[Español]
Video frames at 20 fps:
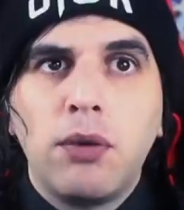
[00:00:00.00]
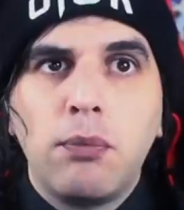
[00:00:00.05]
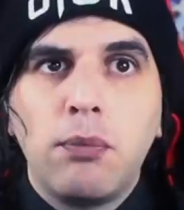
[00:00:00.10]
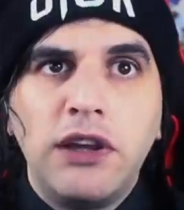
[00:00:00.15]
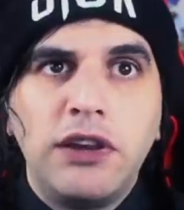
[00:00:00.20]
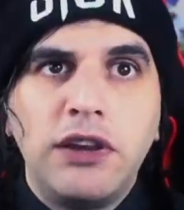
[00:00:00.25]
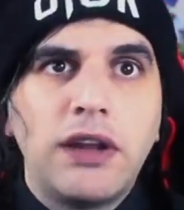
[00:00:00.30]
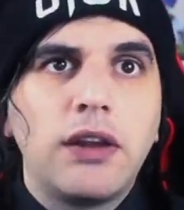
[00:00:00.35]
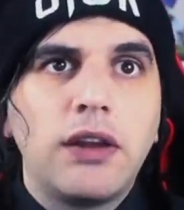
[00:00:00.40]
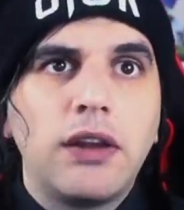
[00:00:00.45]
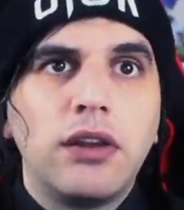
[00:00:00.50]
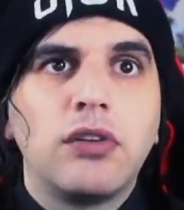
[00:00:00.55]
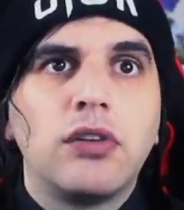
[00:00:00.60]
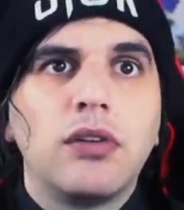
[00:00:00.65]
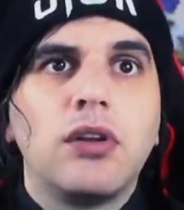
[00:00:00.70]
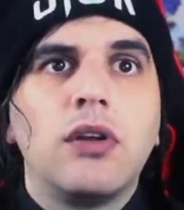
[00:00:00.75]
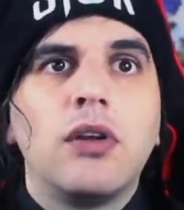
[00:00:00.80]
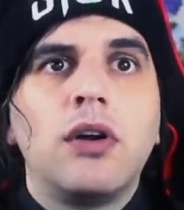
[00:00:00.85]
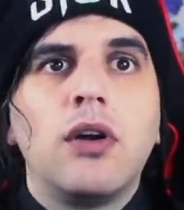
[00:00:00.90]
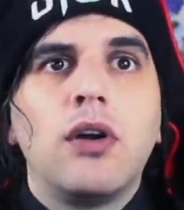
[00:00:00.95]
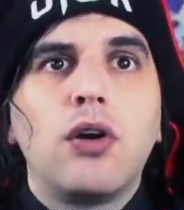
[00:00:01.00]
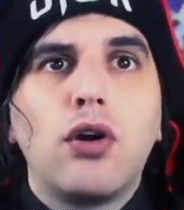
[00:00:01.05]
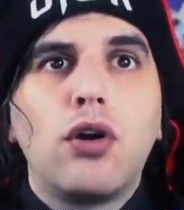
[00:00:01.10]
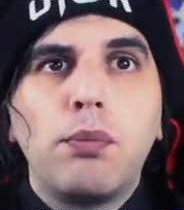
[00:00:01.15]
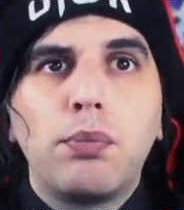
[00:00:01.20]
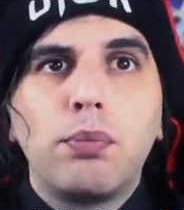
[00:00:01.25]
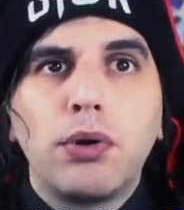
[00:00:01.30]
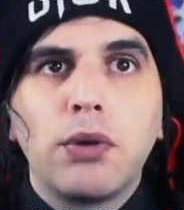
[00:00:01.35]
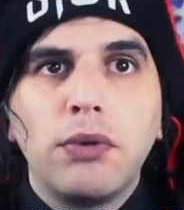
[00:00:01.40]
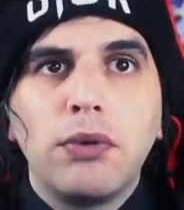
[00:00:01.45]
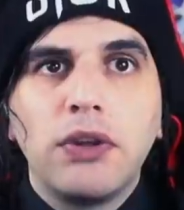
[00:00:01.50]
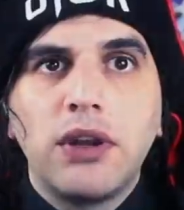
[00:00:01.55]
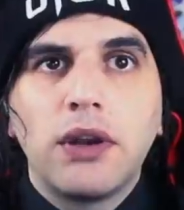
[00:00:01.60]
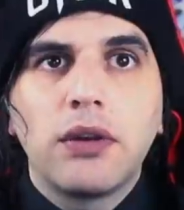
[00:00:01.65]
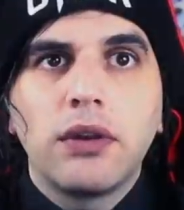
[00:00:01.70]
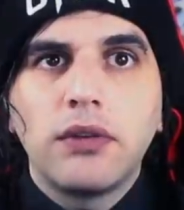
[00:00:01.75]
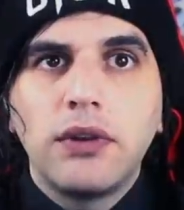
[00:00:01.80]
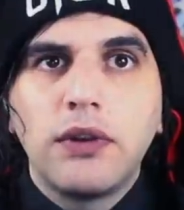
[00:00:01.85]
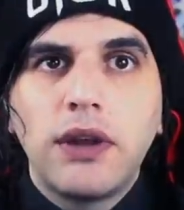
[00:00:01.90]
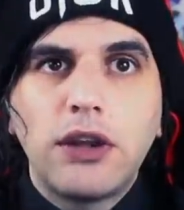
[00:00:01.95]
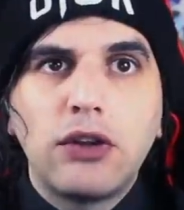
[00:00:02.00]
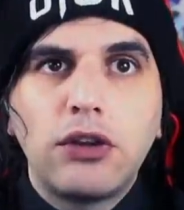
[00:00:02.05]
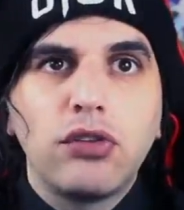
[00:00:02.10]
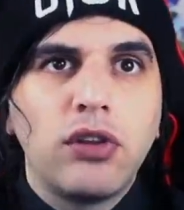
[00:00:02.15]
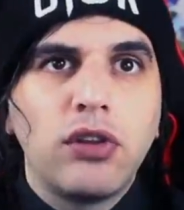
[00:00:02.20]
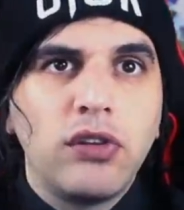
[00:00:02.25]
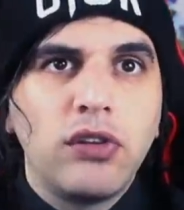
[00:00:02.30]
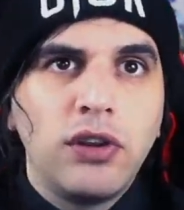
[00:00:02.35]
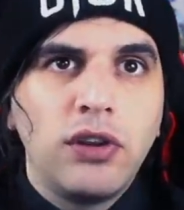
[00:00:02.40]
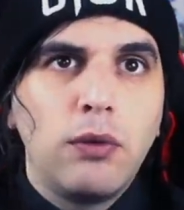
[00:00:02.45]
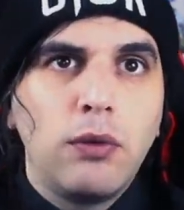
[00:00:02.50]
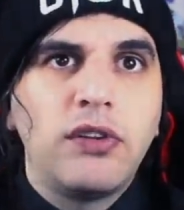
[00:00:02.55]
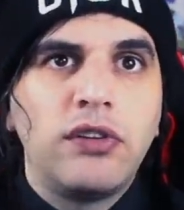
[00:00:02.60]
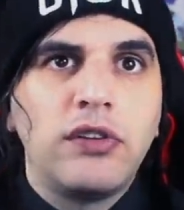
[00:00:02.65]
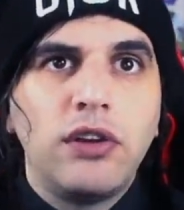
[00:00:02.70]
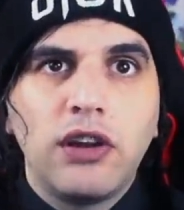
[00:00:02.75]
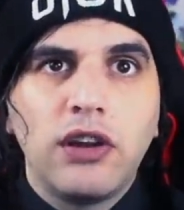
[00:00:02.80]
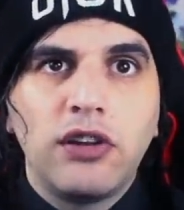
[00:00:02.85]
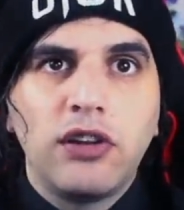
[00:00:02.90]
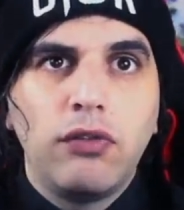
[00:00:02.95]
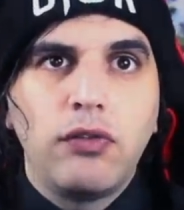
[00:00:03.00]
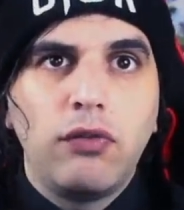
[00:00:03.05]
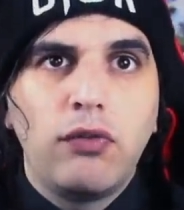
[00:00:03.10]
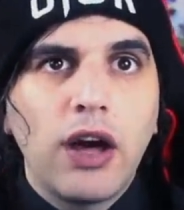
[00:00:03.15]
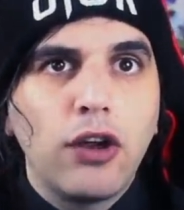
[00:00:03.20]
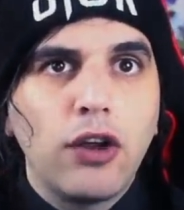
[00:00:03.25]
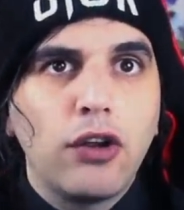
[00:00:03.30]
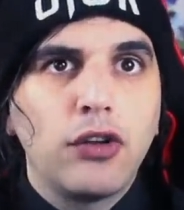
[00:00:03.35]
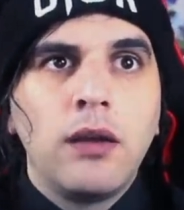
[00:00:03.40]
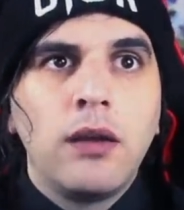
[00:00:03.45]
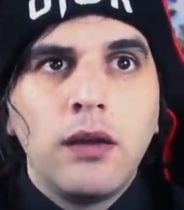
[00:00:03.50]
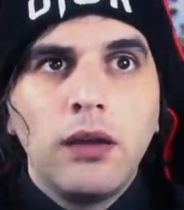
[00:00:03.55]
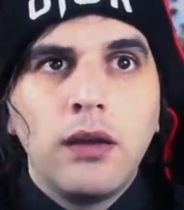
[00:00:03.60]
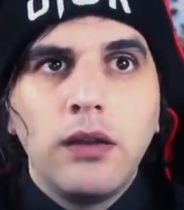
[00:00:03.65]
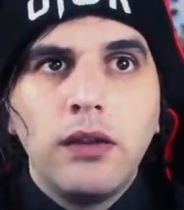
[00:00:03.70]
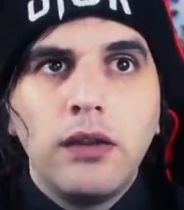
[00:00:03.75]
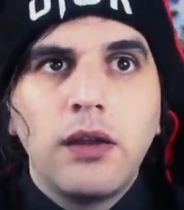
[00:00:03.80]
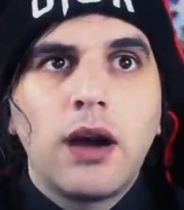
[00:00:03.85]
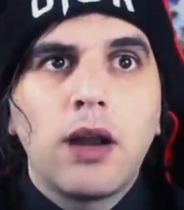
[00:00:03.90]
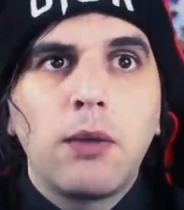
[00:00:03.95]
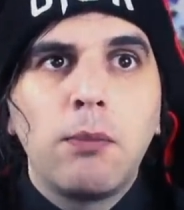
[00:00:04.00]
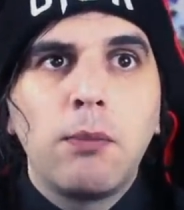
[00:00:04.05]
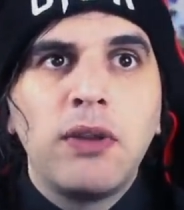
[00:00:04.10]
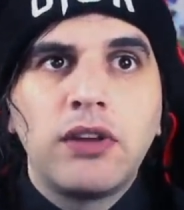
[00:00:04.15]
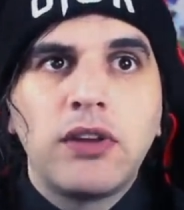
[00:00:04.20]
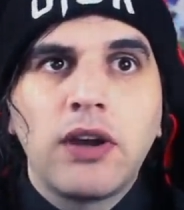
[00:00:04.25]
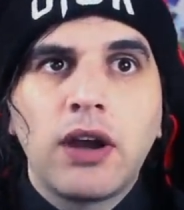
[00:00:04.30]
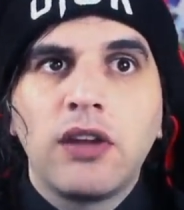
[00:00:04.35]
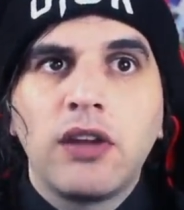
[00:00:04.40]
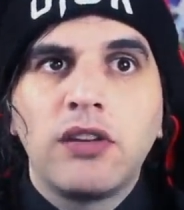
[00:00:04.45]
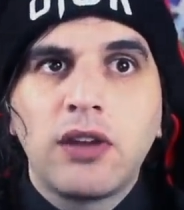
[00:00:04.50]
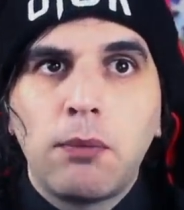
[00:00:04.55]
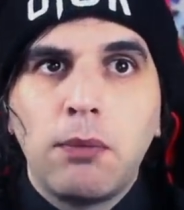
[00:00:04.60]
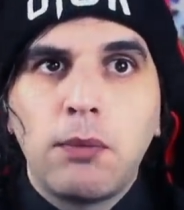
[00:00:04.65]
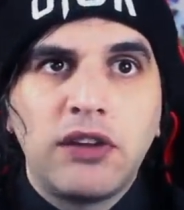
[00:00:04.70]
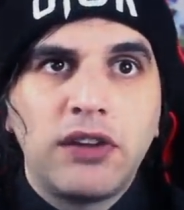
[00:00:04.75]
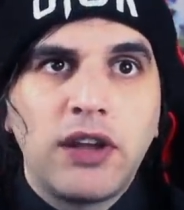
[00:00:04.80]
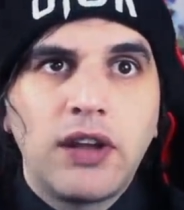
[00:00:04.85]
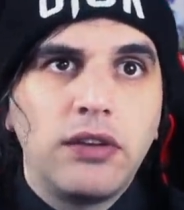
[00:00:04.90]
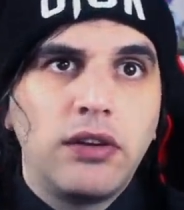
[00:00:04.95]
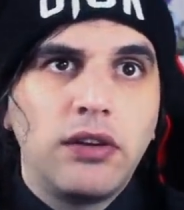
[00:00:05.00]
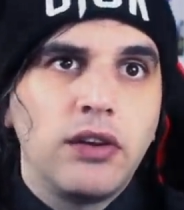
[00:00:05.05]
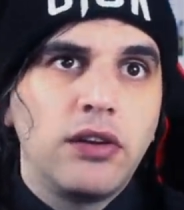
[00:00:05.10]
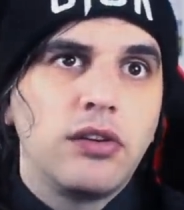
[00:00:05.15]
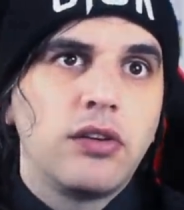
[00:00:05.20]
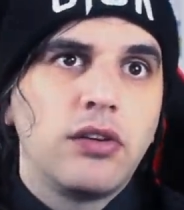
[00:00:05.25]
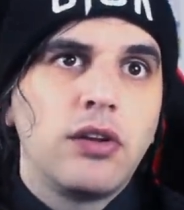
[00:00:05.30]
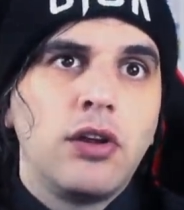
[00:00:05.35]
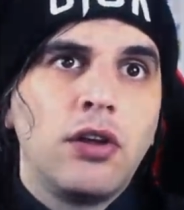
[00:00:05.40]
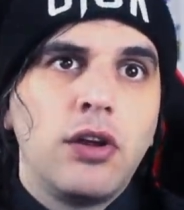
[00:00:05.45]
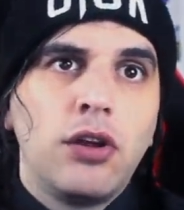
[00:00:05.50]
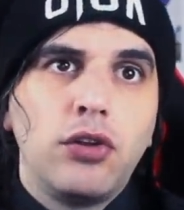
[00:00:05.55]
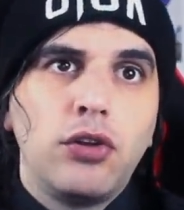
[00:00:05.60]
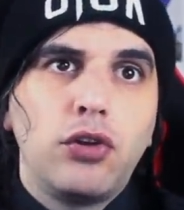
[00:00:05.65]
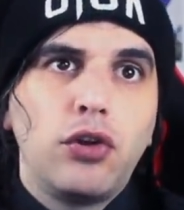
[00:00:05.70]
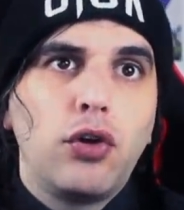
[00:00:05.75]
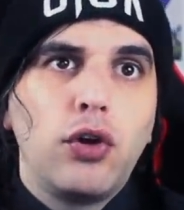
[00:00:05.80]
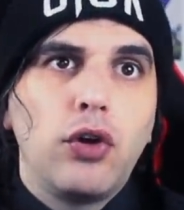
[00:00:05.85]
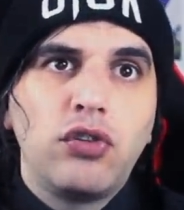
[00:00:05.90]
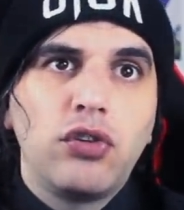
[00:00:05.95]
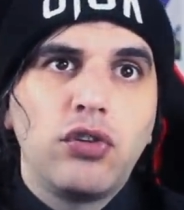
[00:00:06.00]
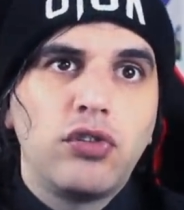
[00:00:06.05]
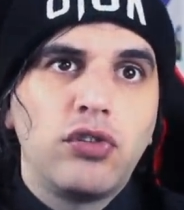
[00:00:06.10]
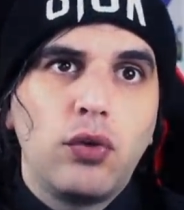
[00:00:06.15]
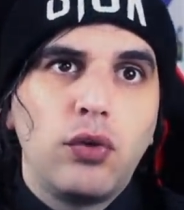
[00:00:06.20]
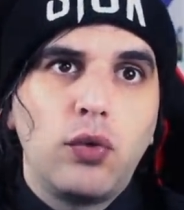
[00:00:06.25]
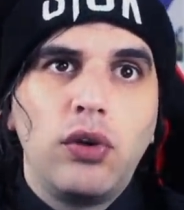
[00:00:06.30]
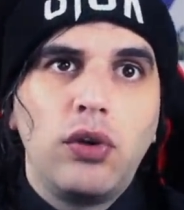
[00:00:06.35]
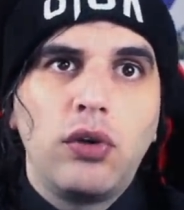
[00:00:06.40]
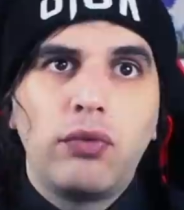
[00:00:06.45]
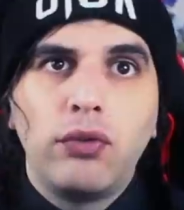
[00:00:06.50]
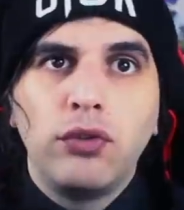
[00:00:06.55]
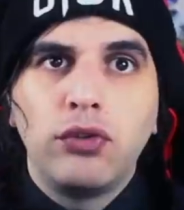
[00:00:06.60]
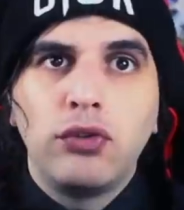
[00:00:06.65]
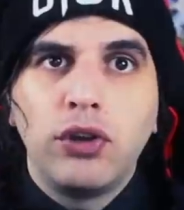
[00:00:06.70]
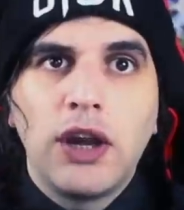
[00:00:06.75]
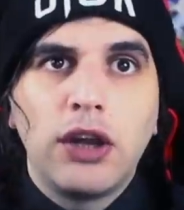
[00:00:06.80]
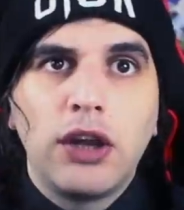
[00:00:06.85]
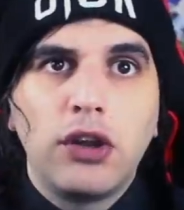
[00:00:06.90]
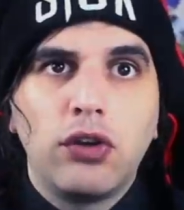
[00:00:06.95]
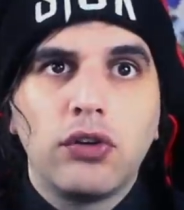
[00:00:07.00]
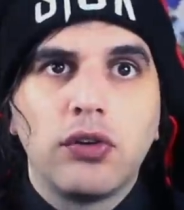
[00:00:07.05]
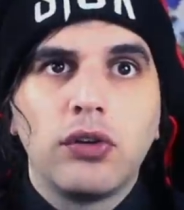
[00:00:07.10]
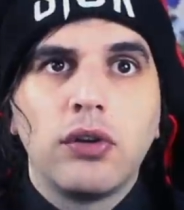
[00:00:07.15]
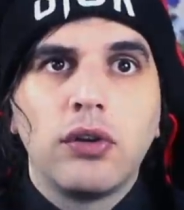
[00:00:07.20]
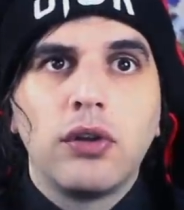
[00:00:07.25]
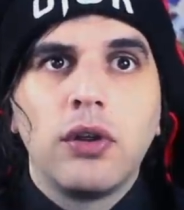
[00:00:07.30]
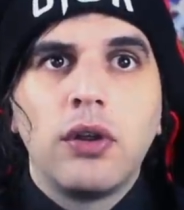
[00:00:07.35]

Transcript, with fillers: militares, comprometer datos sensibles y clasificados y dejar mensajes amenazantes, todo ello según los funcionarios,